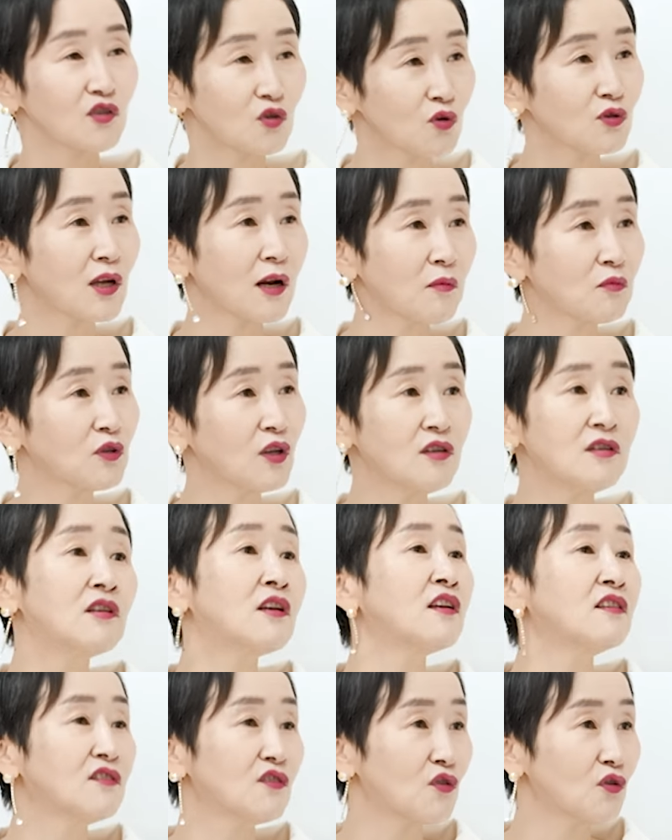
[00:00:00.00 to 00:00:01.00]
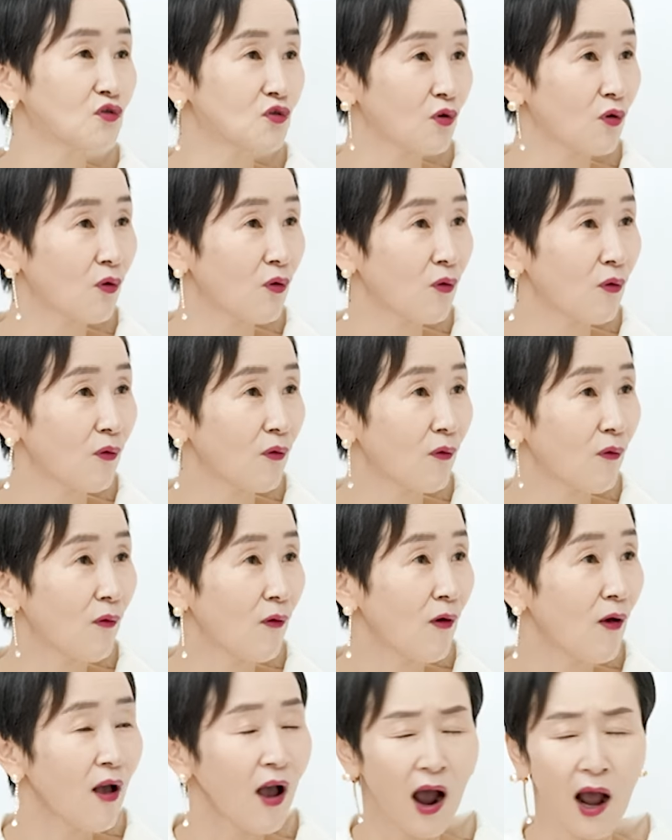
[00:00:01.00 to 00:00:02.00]
저 사람보다. 이렇게 느껴져.
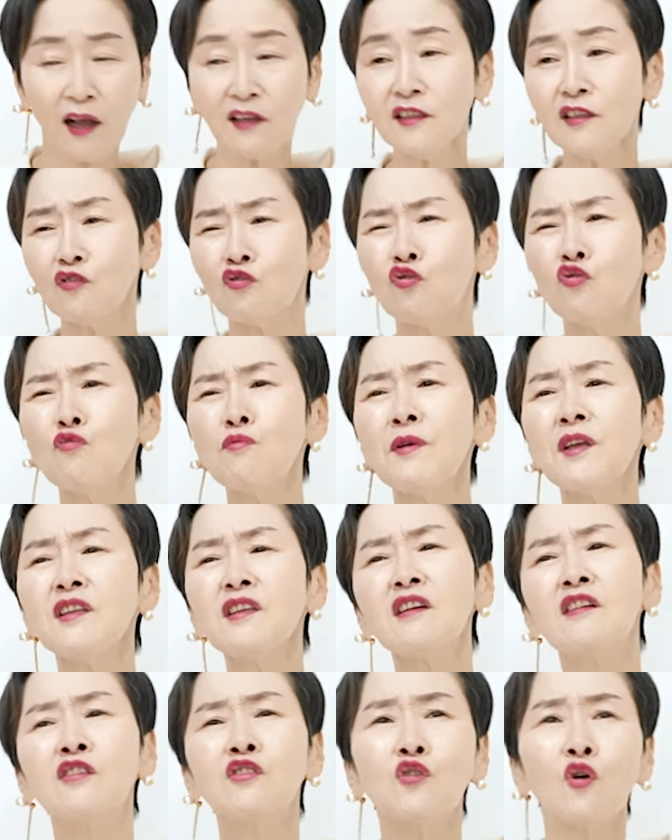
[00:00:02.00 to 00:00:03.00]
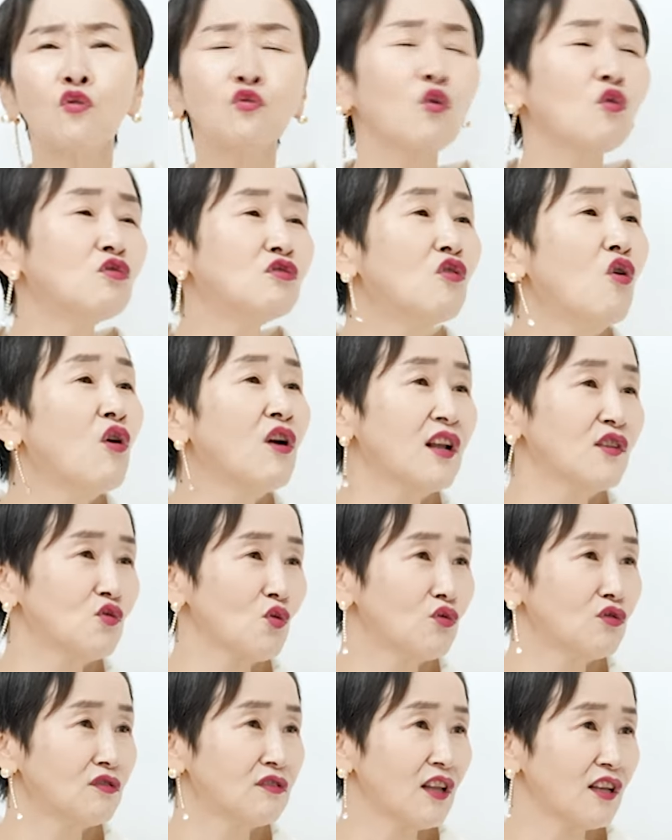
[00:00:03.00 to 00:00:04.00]
아니 국민이 그 정도
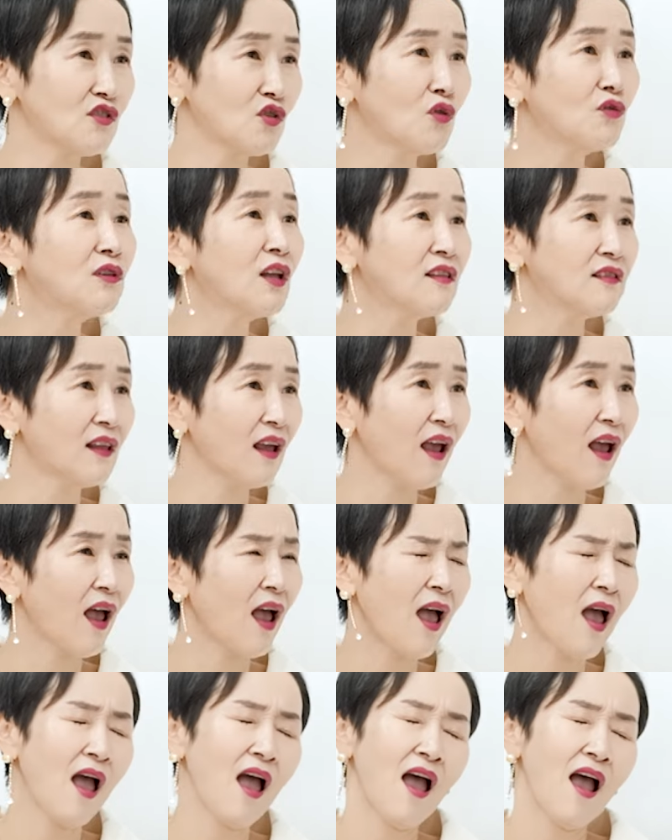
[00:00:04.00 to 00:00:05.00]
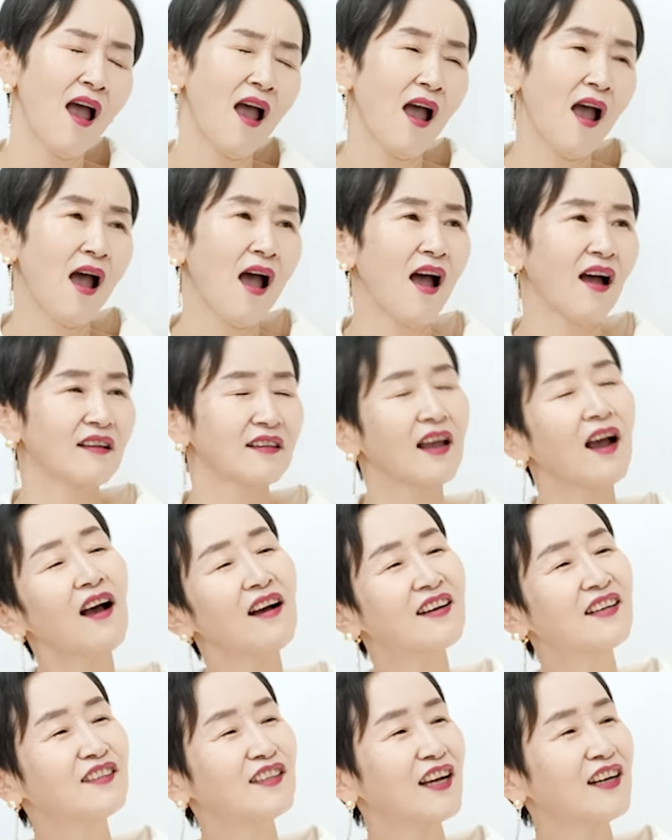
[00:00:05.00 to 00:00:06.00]
응원해줬는데 전대 때. 내가
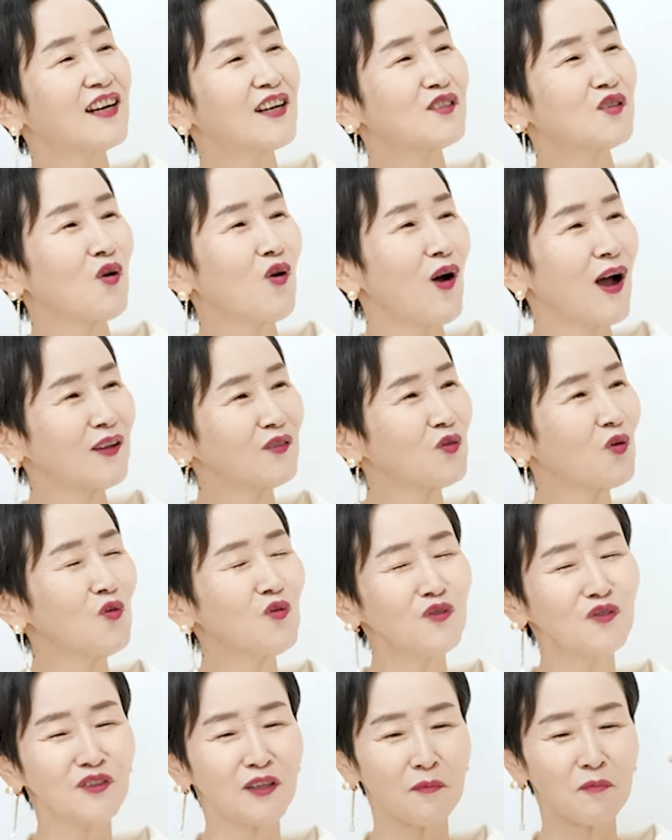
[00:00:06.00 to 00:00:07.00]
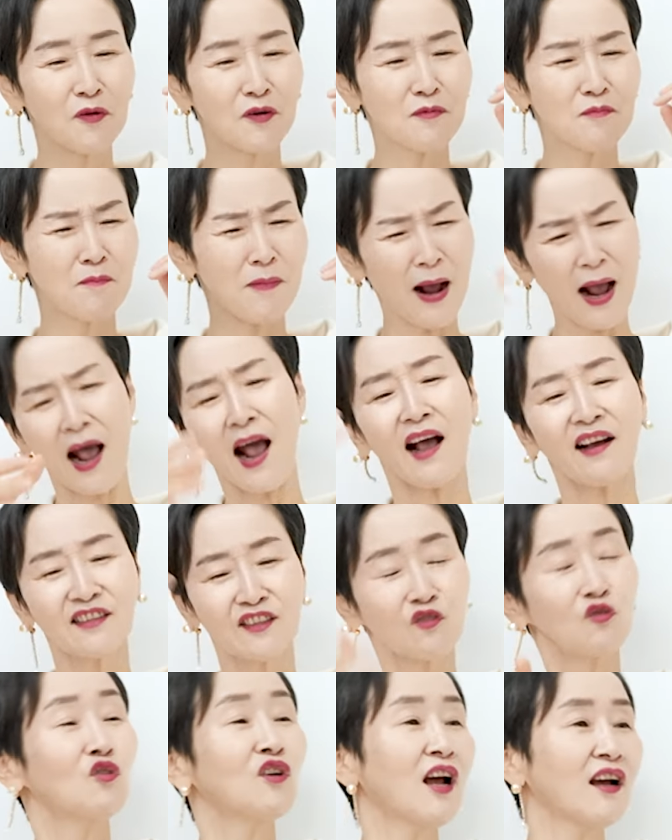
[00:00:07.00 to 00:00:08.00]
그때 그래서 한동훈 대표를 빡
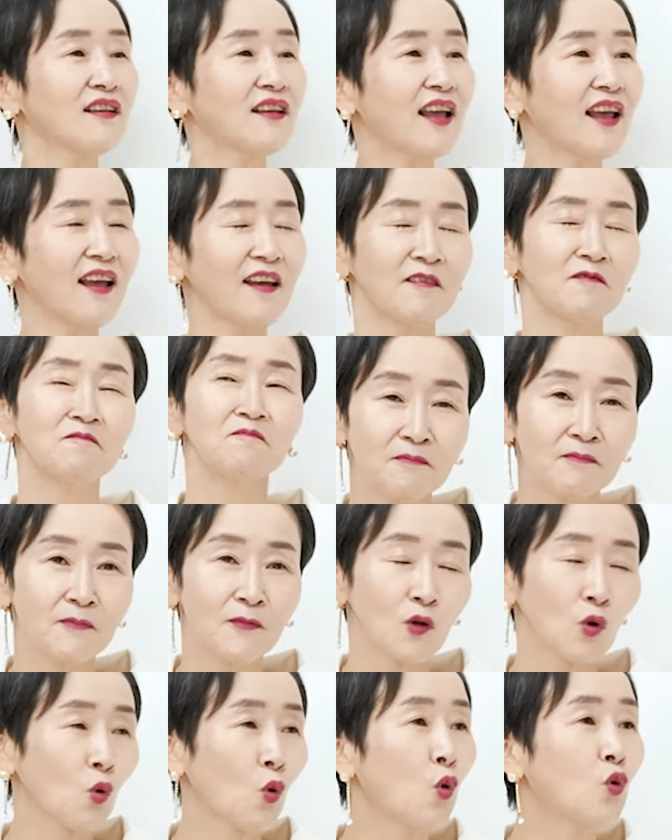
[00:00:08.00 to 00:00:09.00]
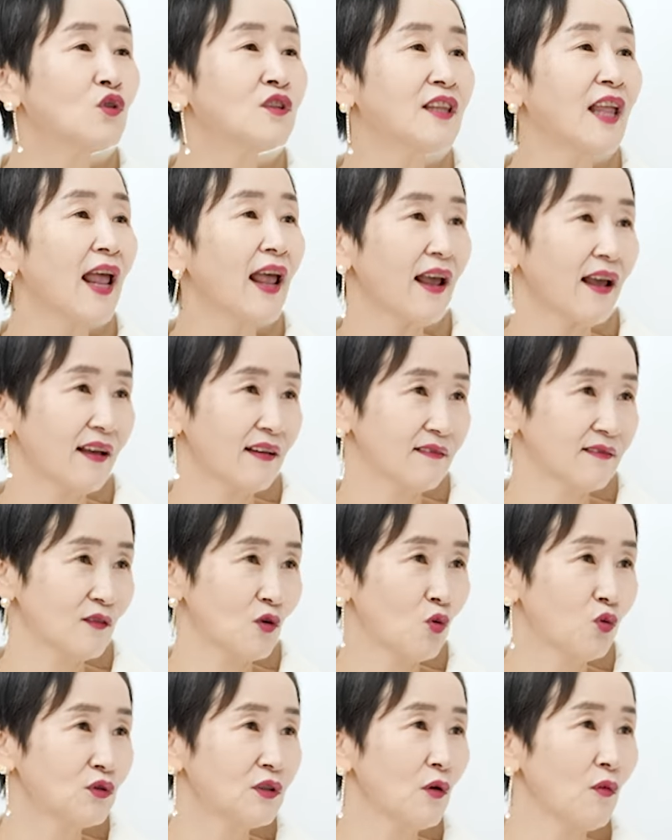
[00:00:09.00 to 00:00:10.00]
응원한 게 그때
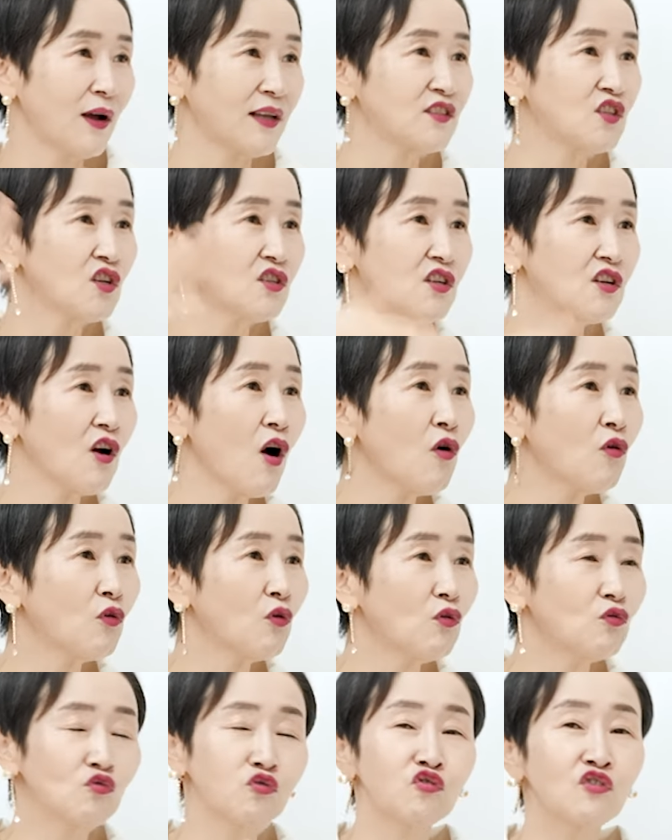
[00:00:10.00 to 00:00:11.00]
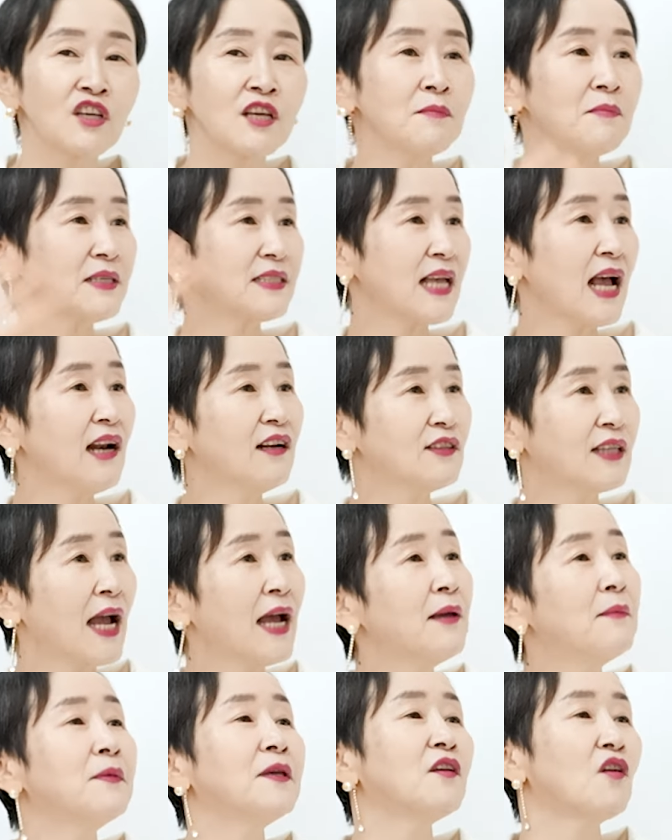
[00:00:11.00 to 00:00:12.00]
그때 완전히 꺾고 국힘이 살
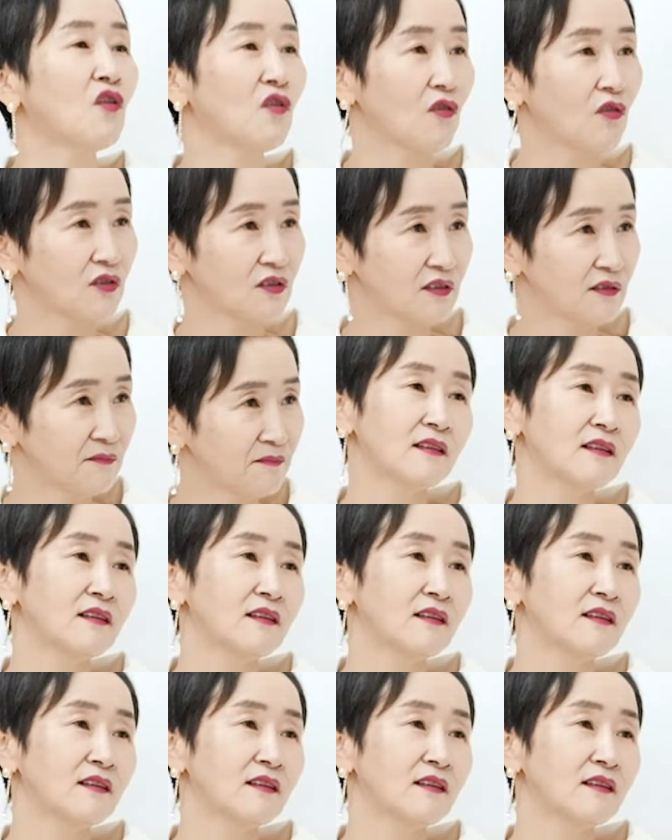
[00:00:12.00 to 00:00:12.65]
타이밍이었거든.